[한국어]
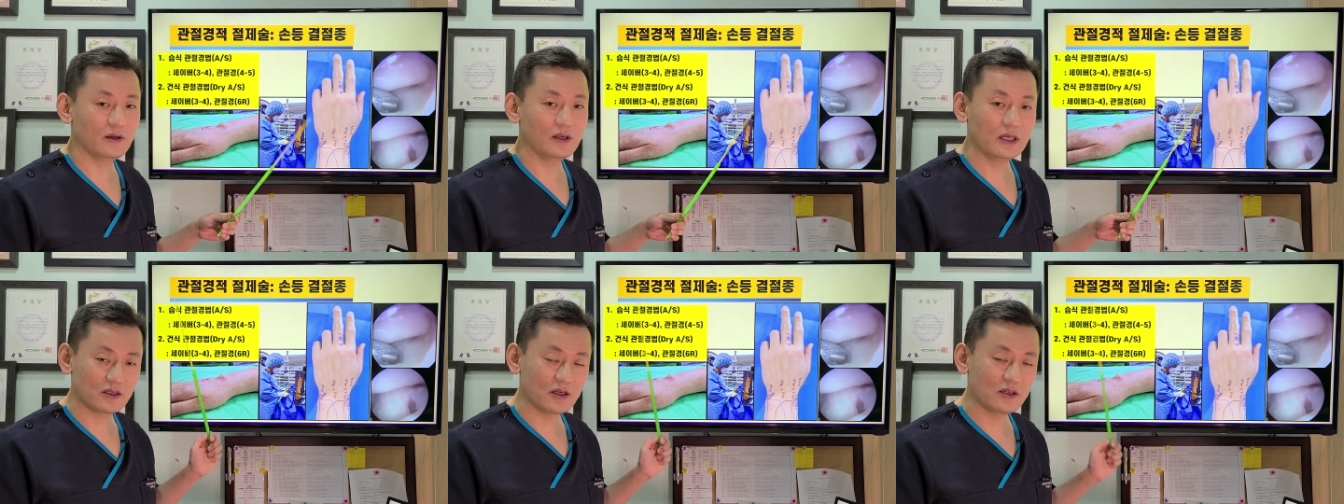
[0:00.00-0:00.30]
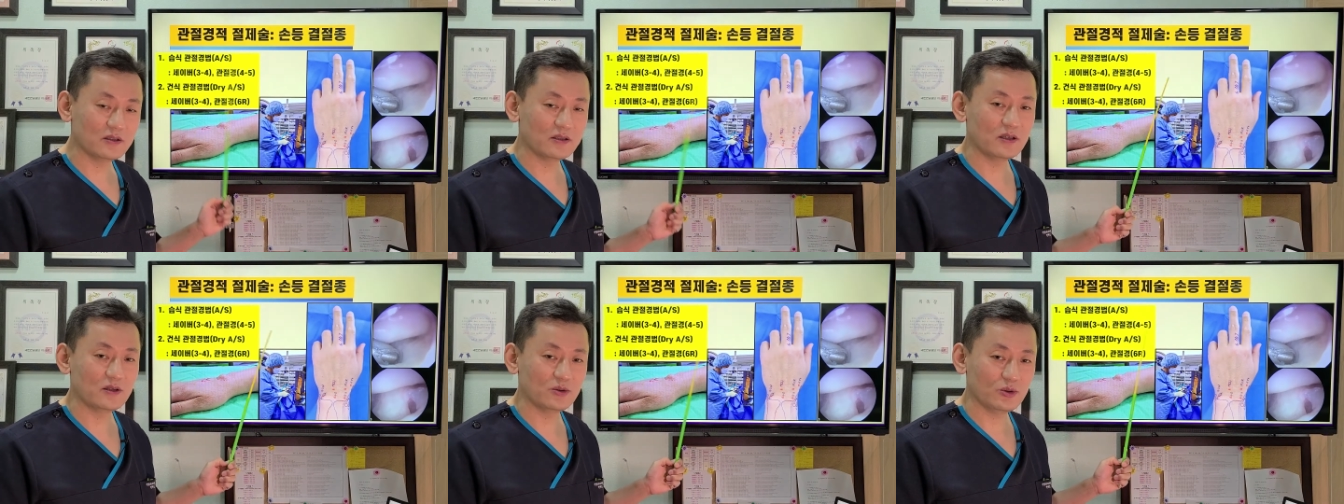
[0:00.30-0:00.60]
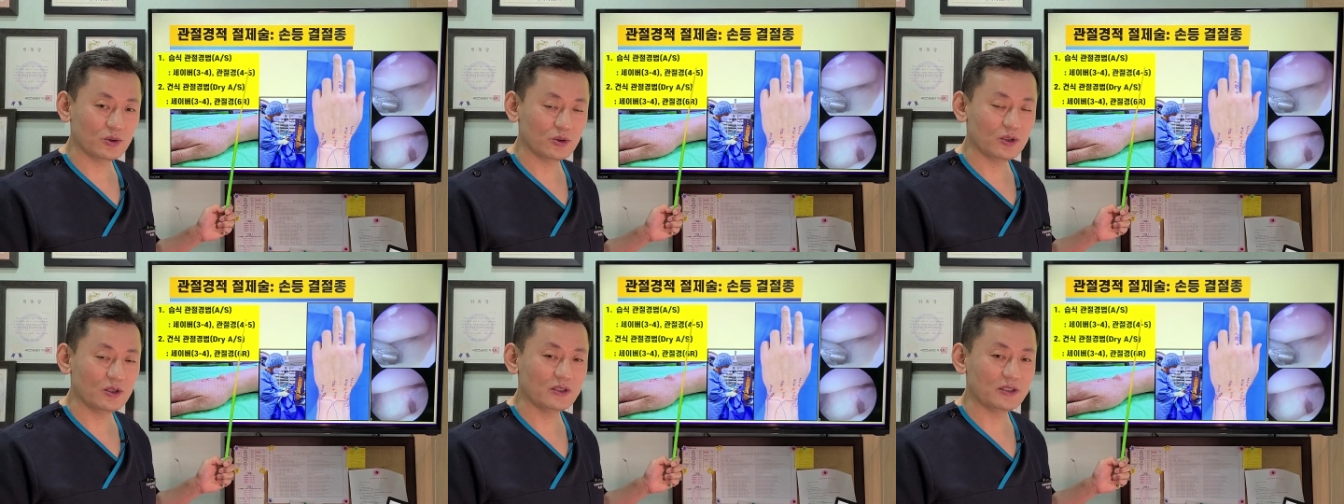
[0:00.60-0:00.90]

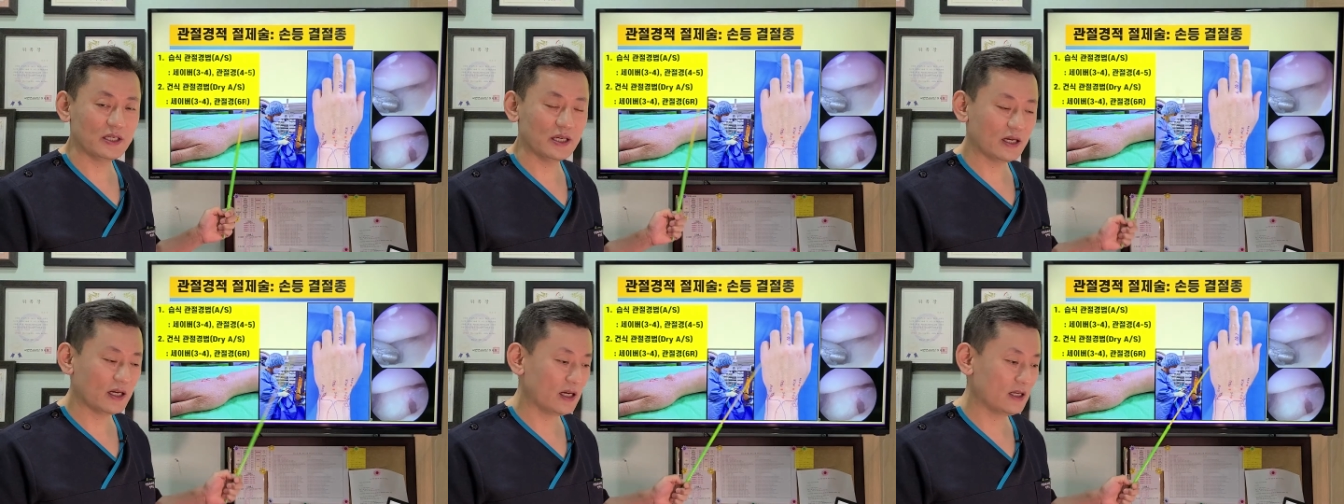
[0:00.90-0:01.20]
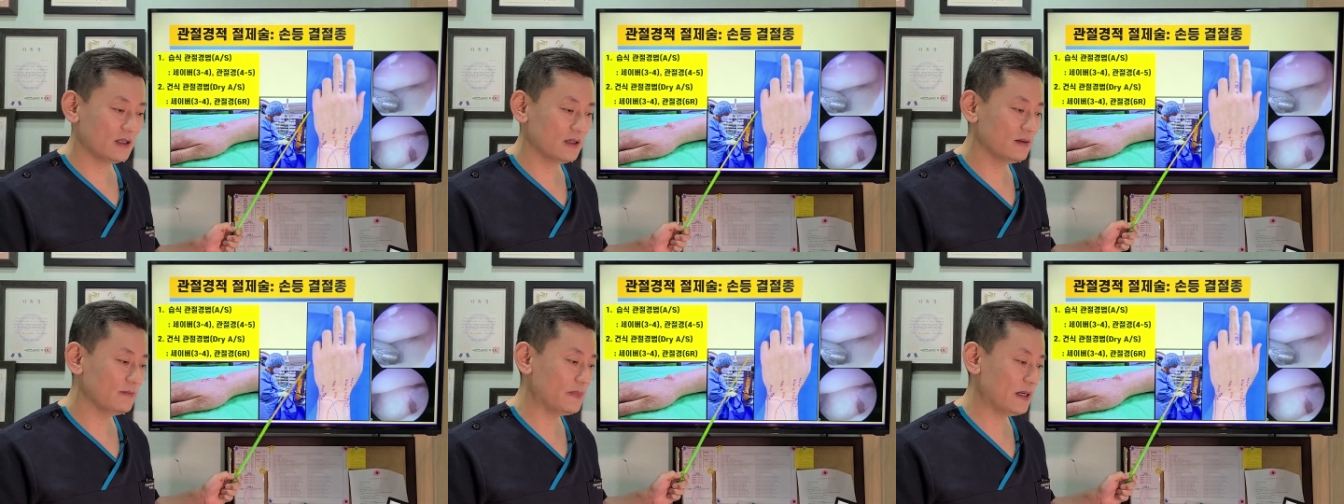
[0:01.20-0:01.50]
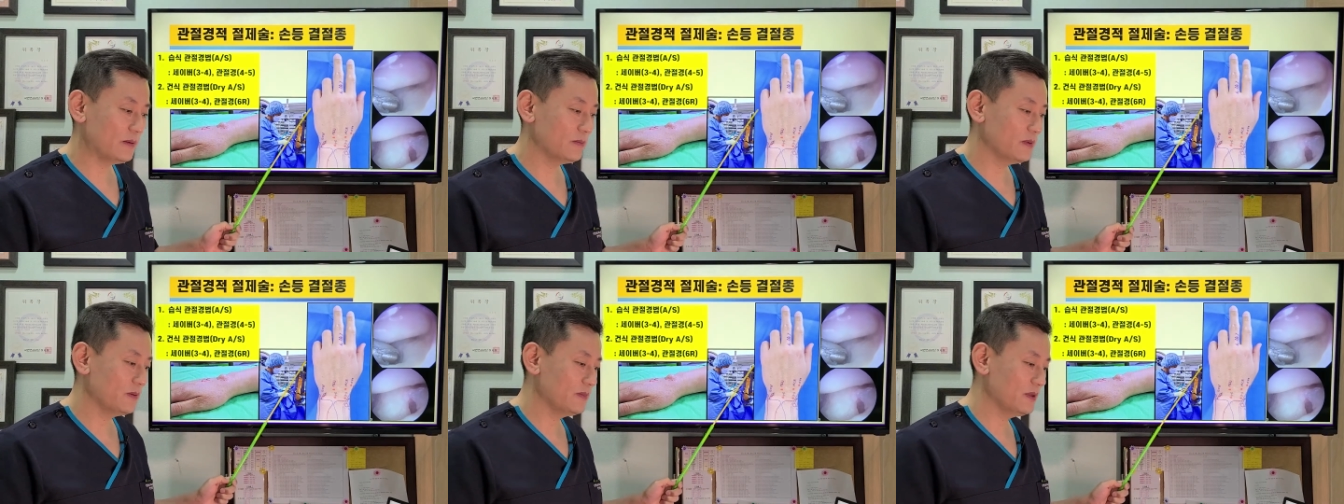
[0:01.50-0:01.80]
결절종을 제거하는
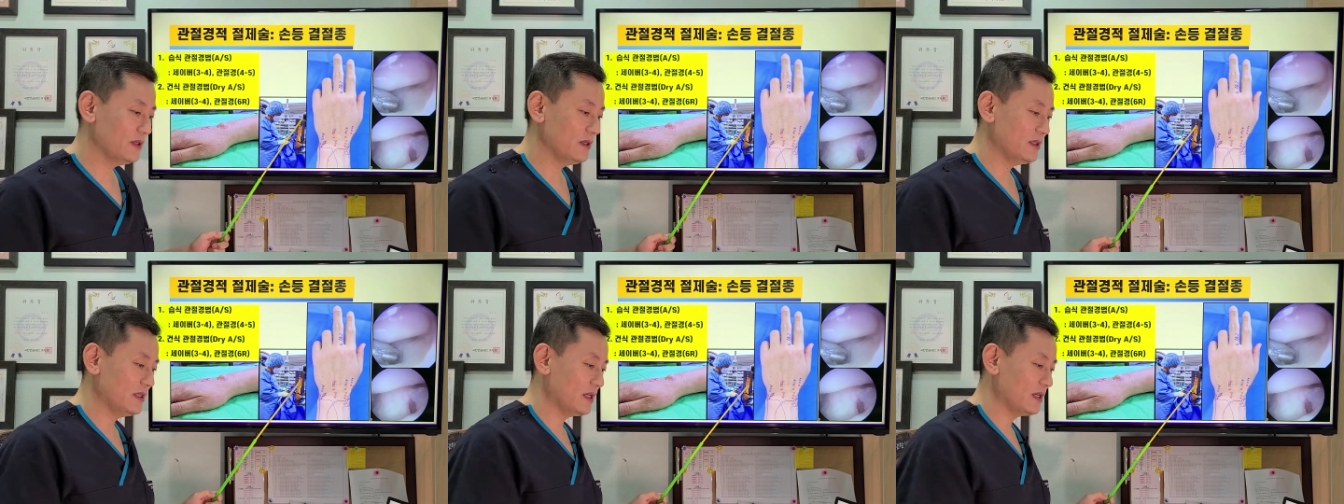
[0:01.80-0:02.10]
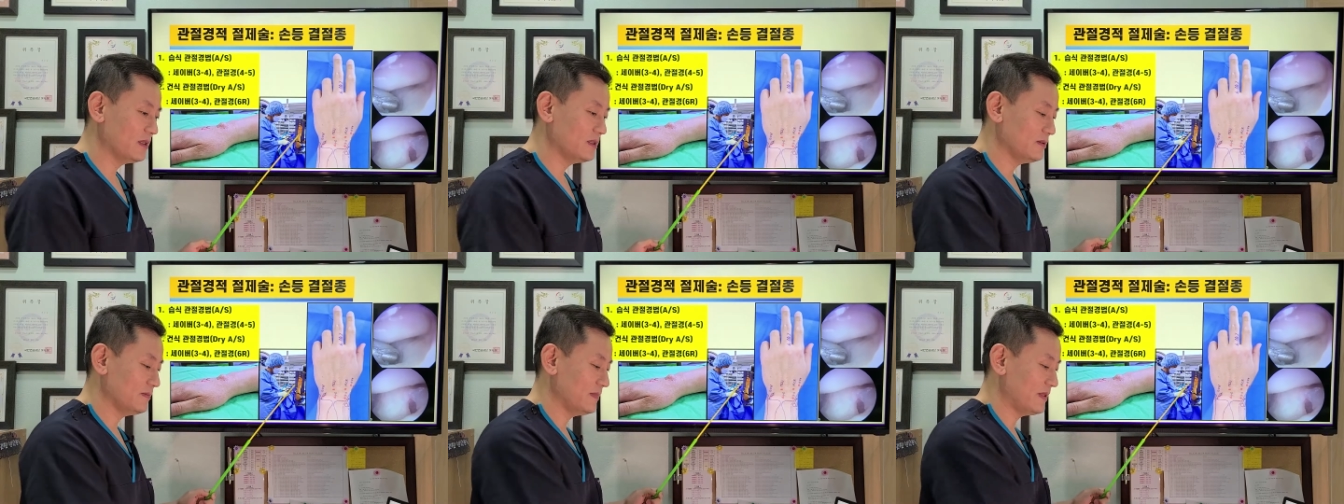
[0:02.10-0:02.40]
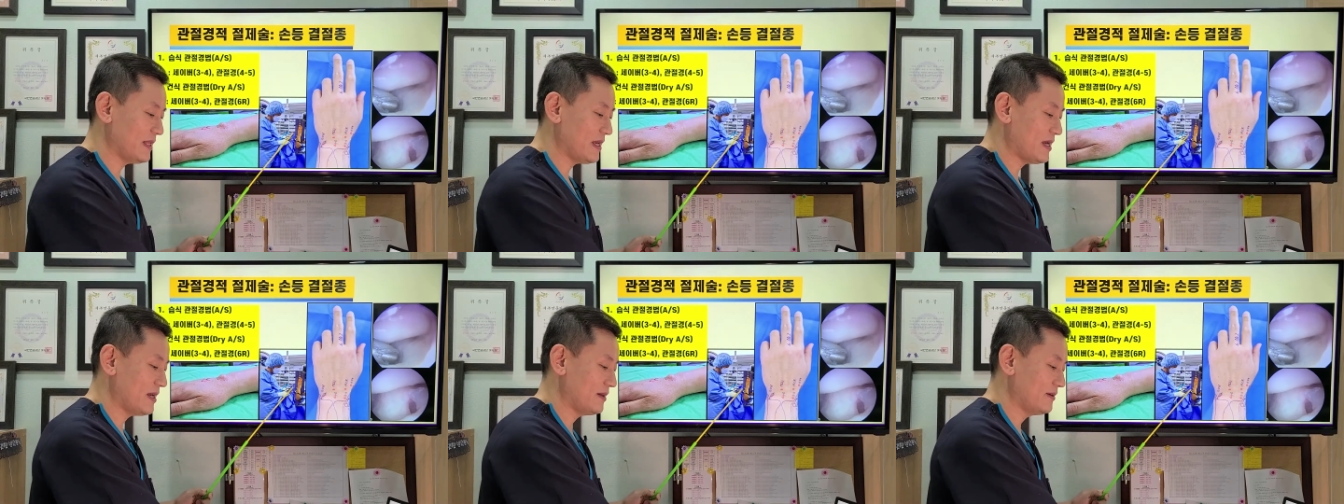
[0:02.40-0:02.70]
방법이
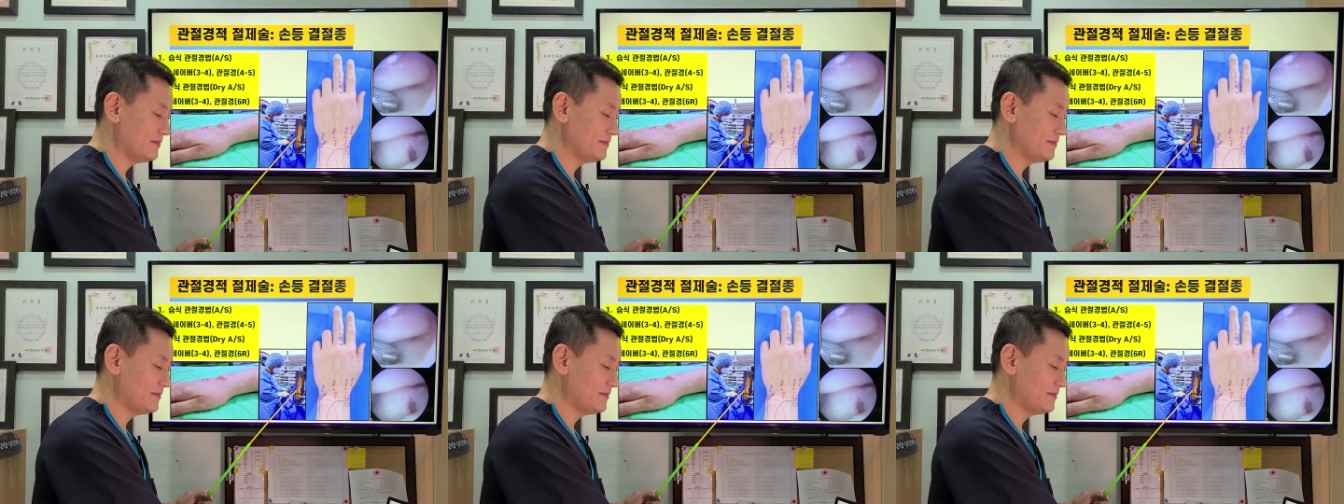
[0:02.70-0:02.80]
되겠습니다.